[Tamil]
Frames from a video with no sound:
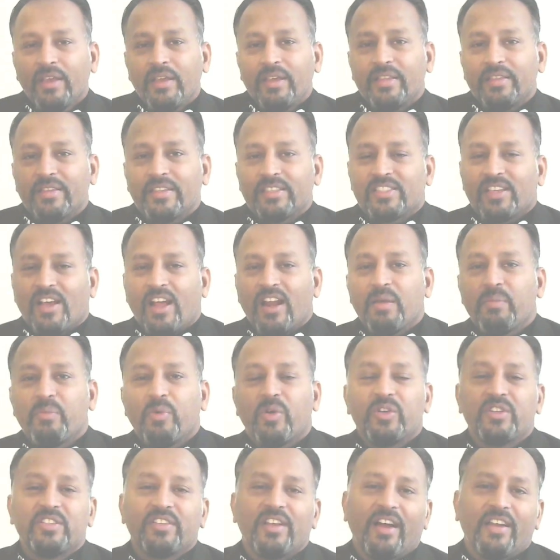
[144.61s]
இந்த
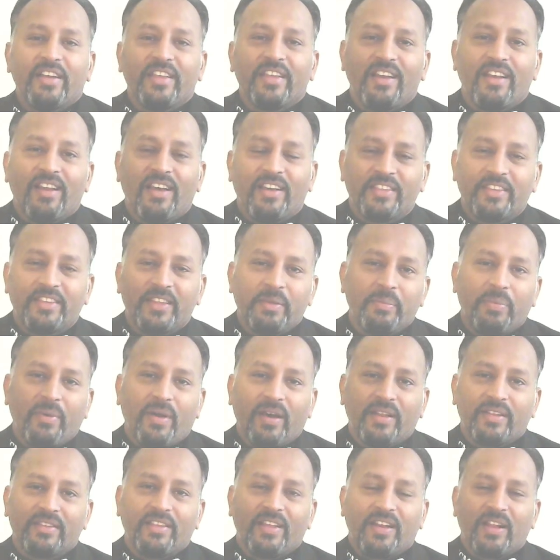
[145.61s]
சாலமோன் ஞானி எல்லாத்தையும்
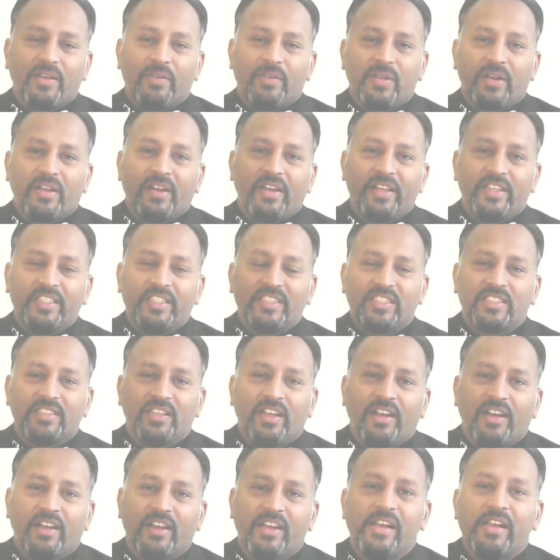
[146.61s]
பார்த்தார் அவர்
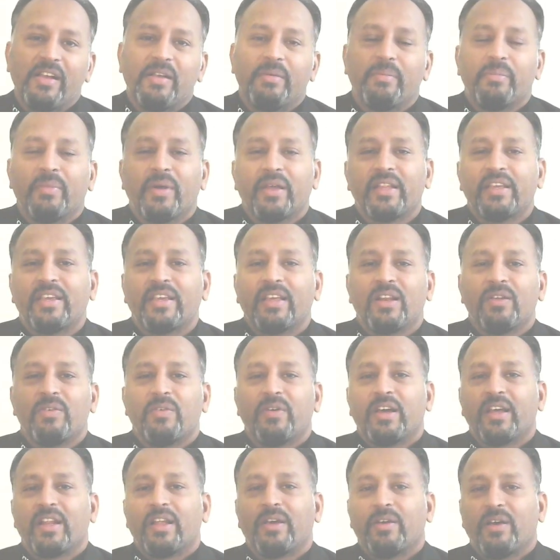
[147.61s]
கடைசியாக மறைக்கிற
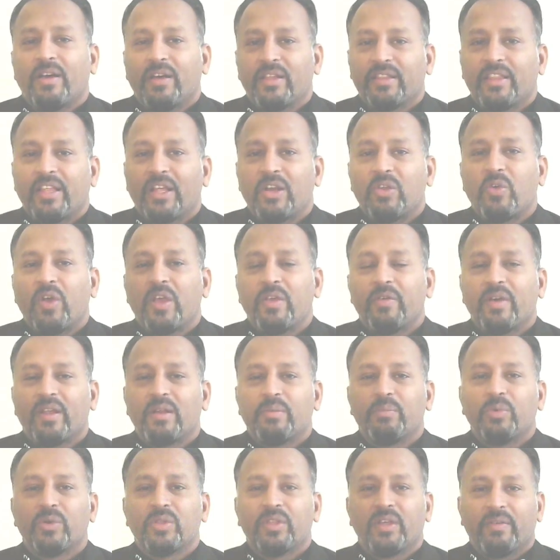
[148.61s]
வ தருவாய்
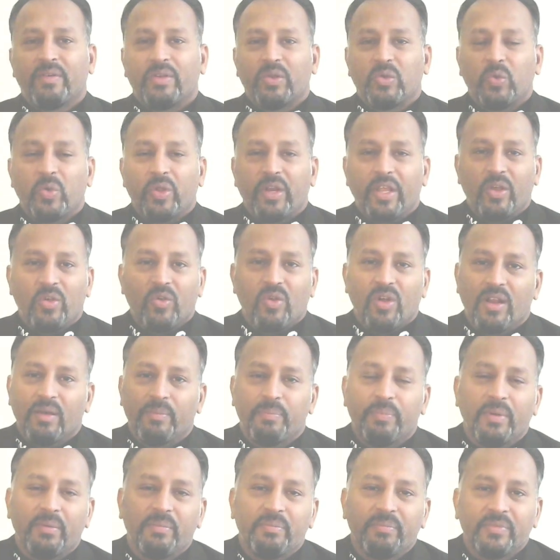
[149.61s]
வரும்போது அவருக்குரிய
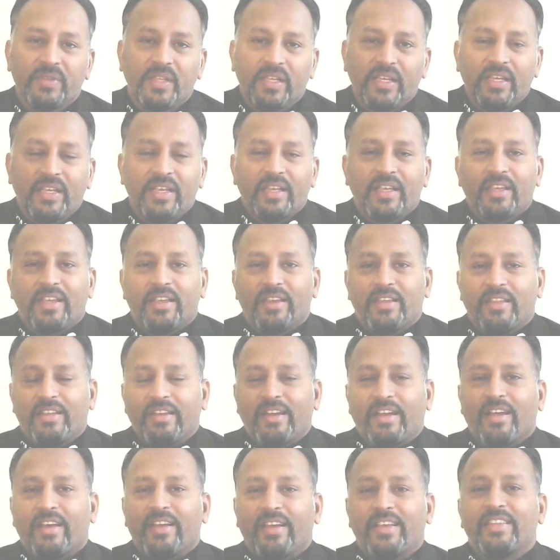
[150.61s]
குழப்பம்
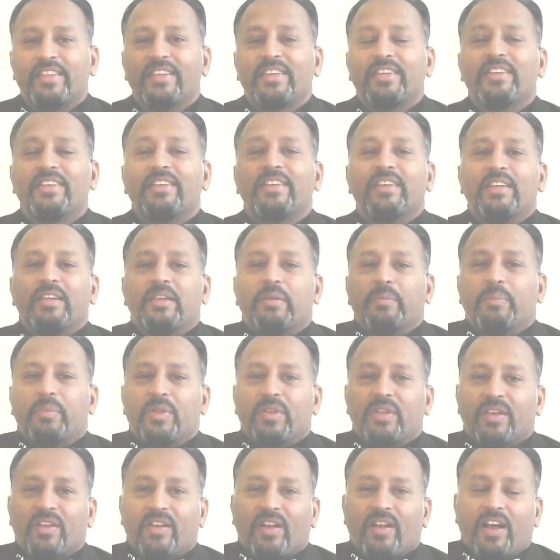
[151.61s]
என்னடா இது
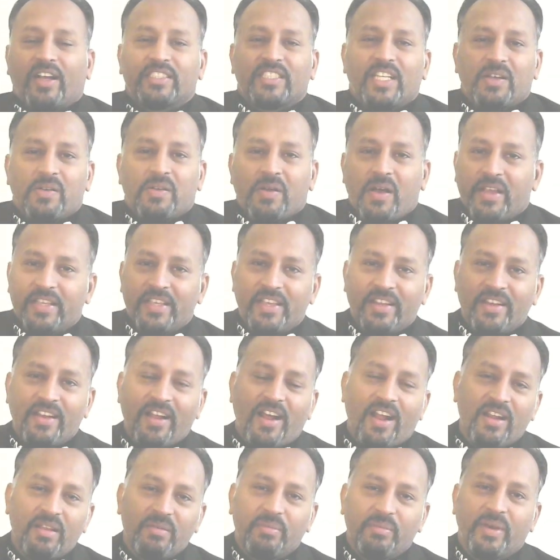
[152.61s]
பெரிய ராஜாவாகிய
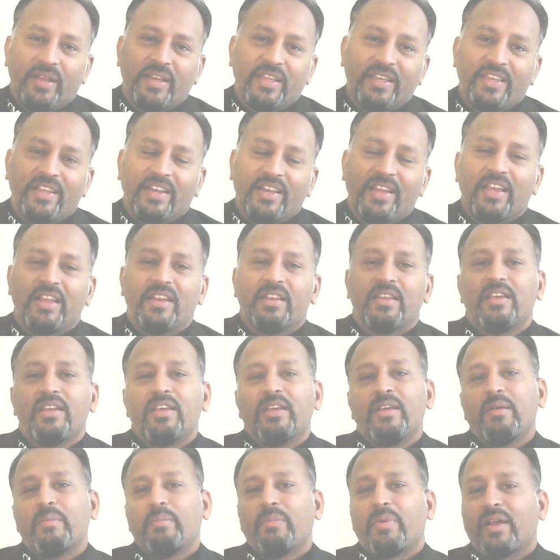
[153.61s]
நானும் மறைக்கிறேன்
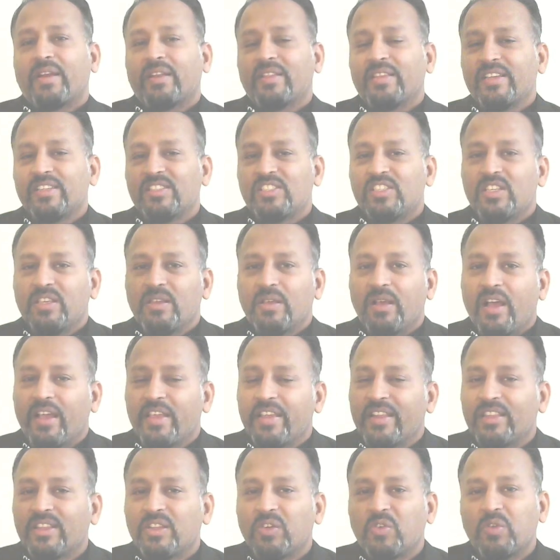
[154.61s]
பரதேசியாக
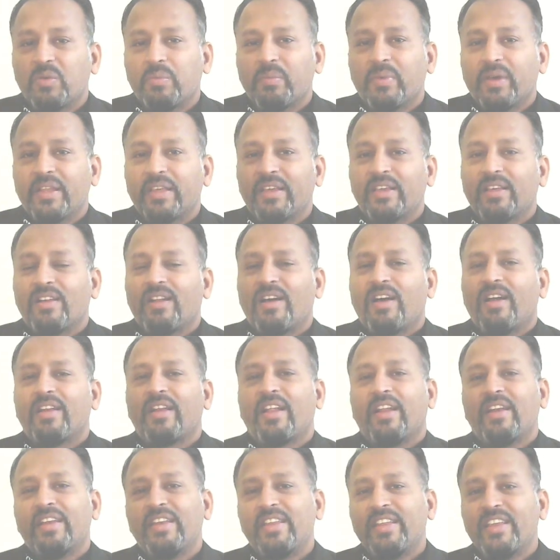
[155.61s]
இருந்தவனும் மறைக்கிறான்
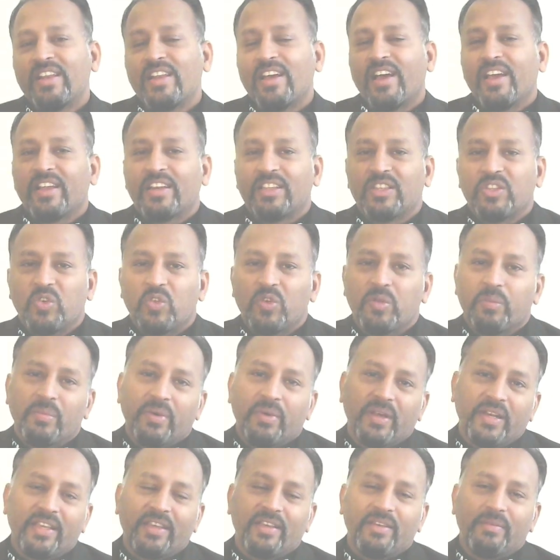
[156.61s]
அந்நியனாக இருந்தவனும்
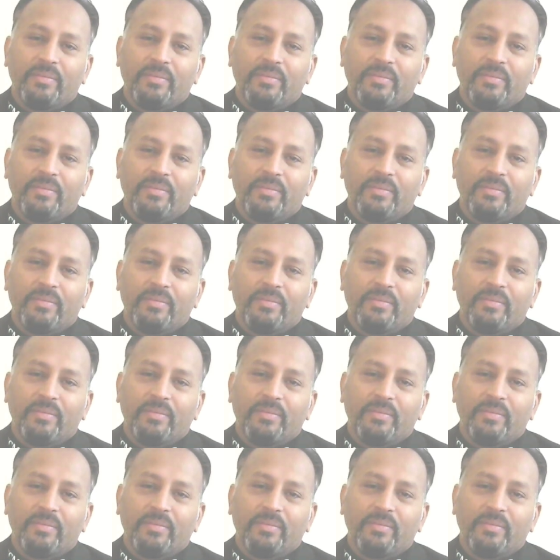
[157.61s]
மறை